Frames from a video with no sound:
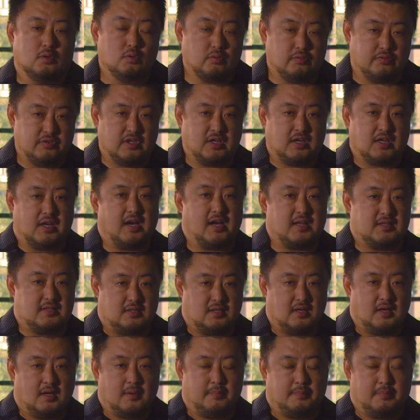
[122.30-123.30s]
ну,
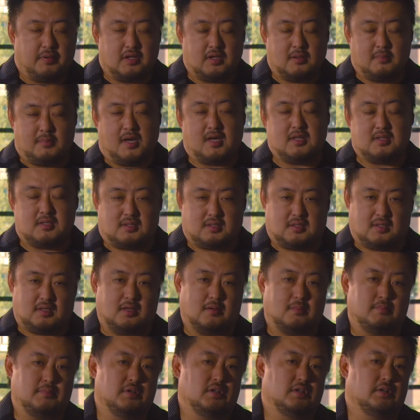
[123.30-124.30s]
вникать, понимать,
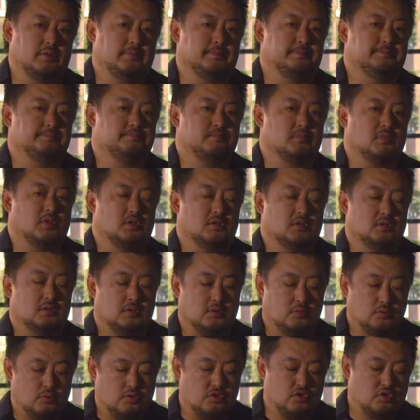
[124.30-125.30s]
как бы, э,
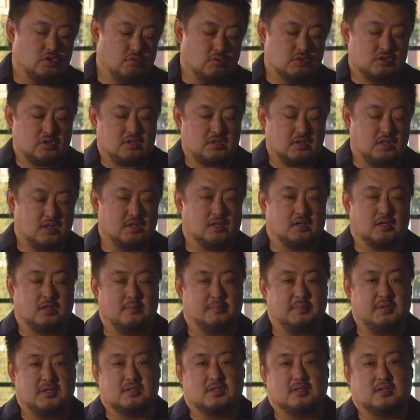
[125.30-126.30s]
ну, из чего состоит этот
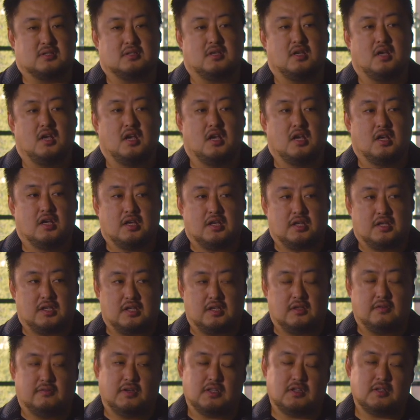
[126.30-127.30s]
бизнес.
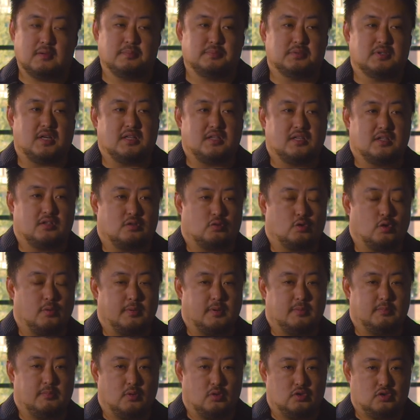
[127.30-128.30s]
И в этом плане этот
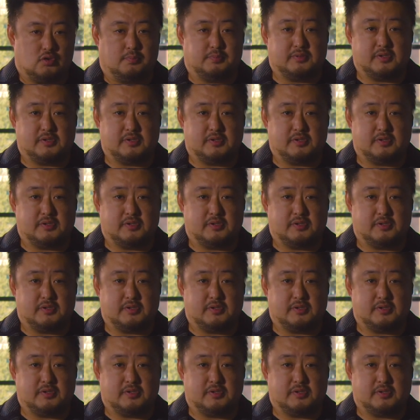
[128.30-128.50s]
опыт мне очень